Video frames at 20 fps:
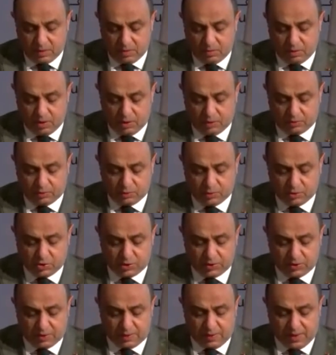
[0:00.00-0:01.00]
وأخص
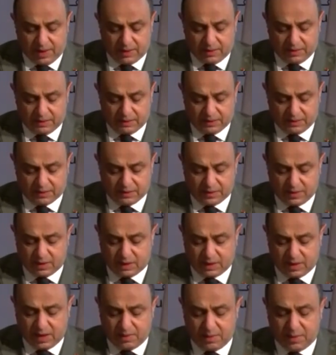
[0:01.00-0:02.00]
بالشكر معالي الأستاذ
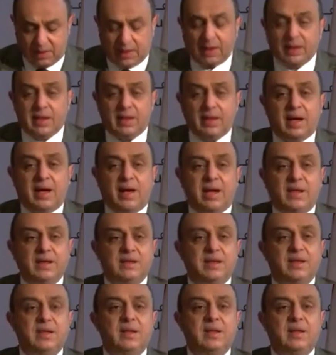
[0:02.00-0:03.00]
طارق عمل على
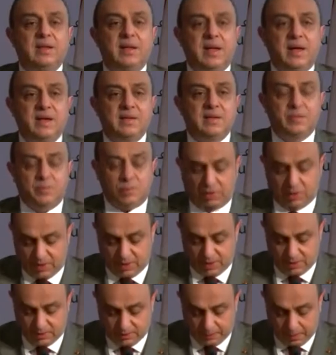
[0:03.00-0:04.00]
رعايته لهذا
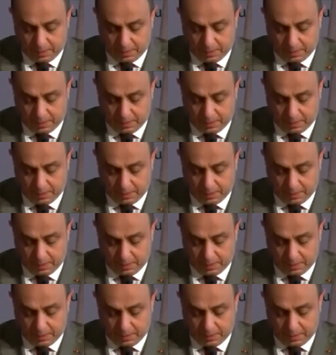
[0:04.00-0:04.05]
المؤتمر